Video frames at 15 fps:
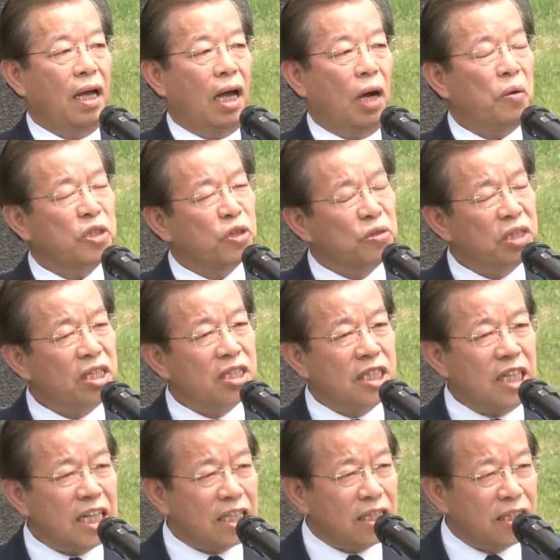啊，我相信
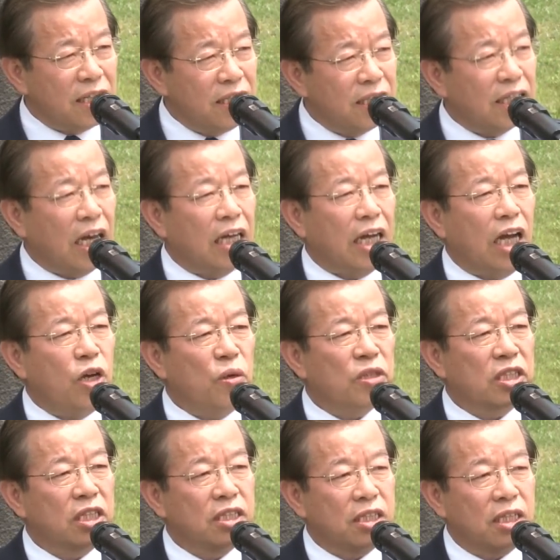这个真正乃浪的
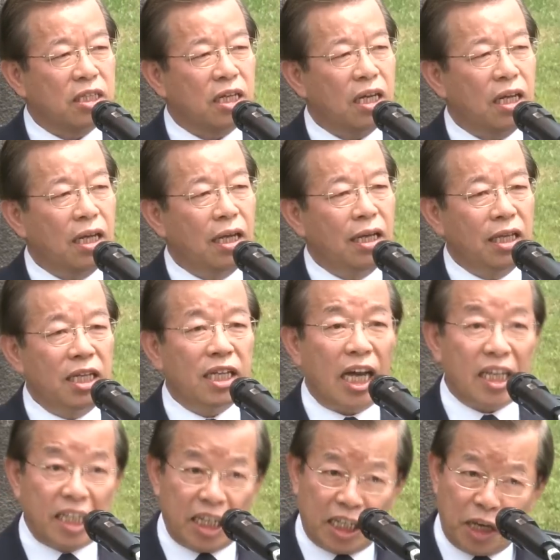精神，应
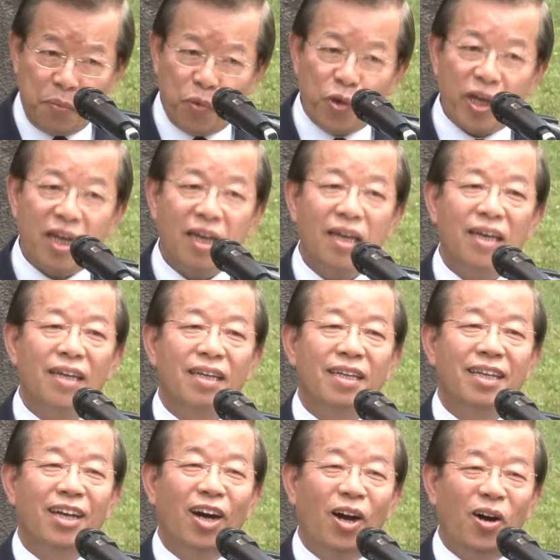该基金会，
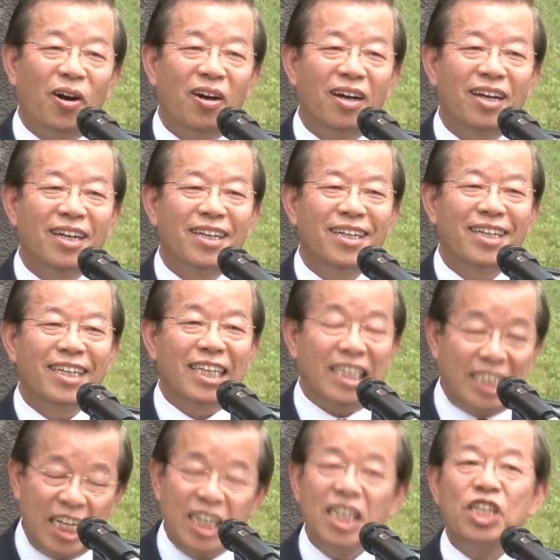吼、哦，去
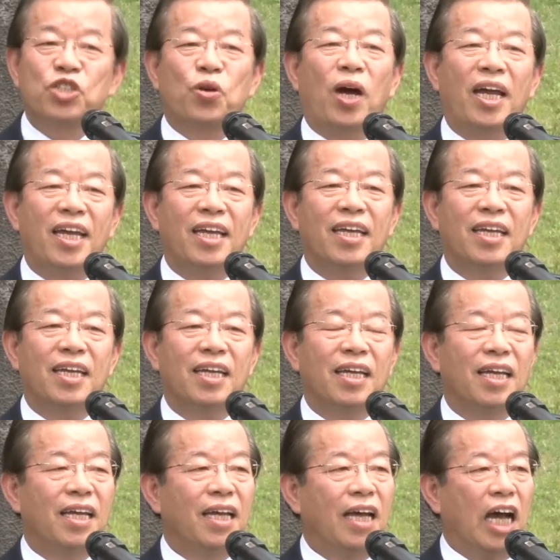整理出来。
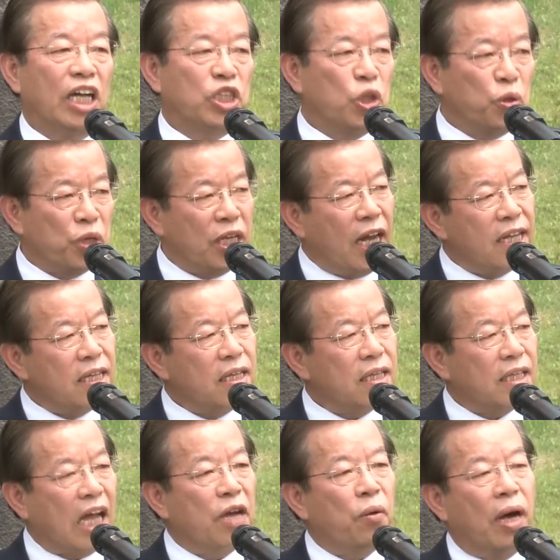啊，作为
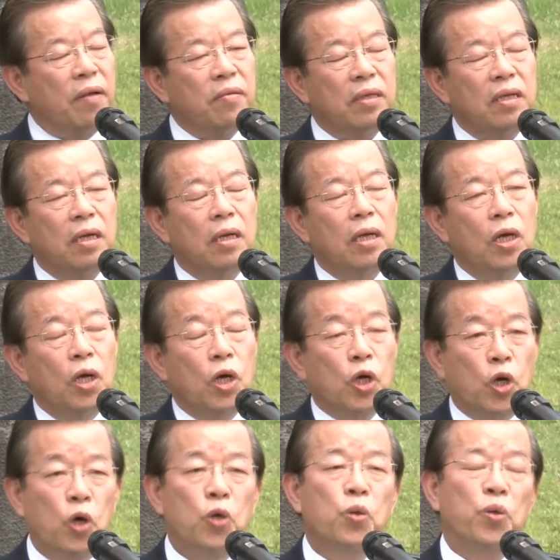咱台湾
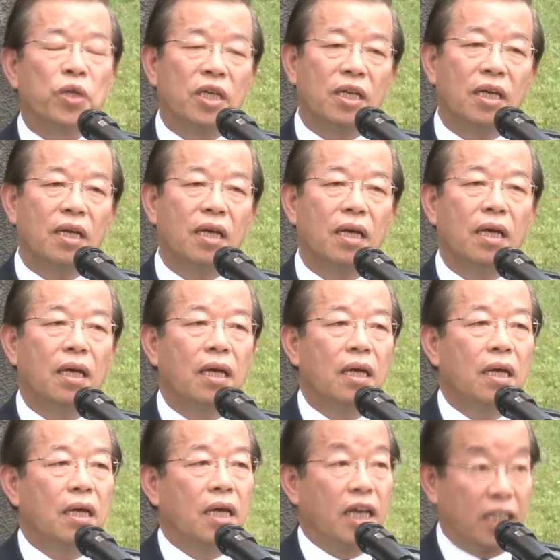可贵
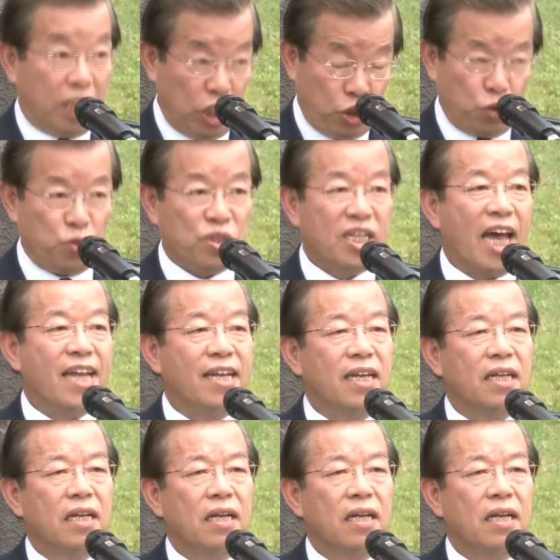的一个资产。